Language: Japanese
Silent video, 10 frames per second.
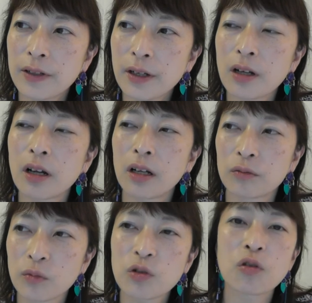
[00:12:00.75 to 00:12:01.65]
はなんかあ
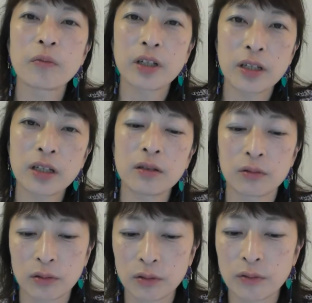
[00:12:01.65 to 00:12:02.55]
の申し込みができ
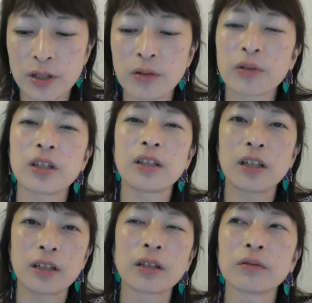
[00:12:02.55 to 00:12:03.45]
るっていう噂を聞い
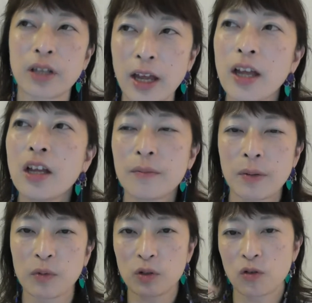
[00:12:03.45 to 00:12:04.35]
ていたので、
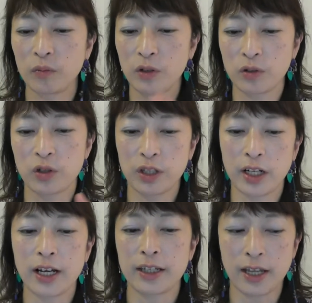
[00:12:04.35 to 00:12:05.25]
まあ、申し込み用紙に
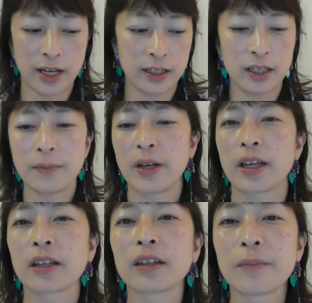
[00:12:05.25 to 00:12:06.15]
書いてで、まあ、
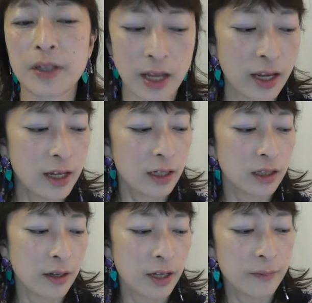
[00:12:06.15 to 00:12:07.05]
やってみて
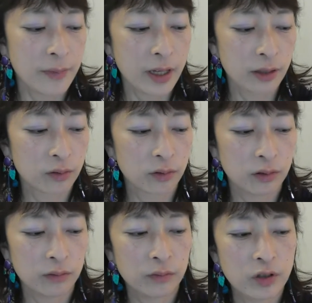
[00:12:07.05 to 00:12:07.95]
で、まあ、あ
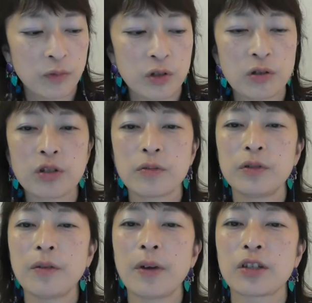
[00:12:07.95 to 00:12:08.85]
のもちろん自
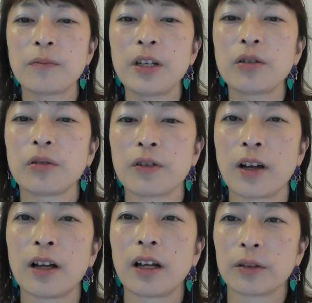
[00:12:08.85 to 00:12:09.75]
分でも集めるように
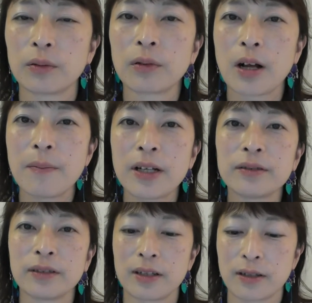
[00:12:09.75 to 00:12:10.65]
はあの頑張
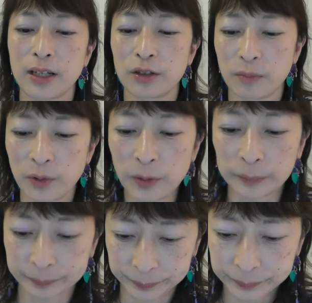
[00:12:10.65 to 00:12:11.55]
るんですけれども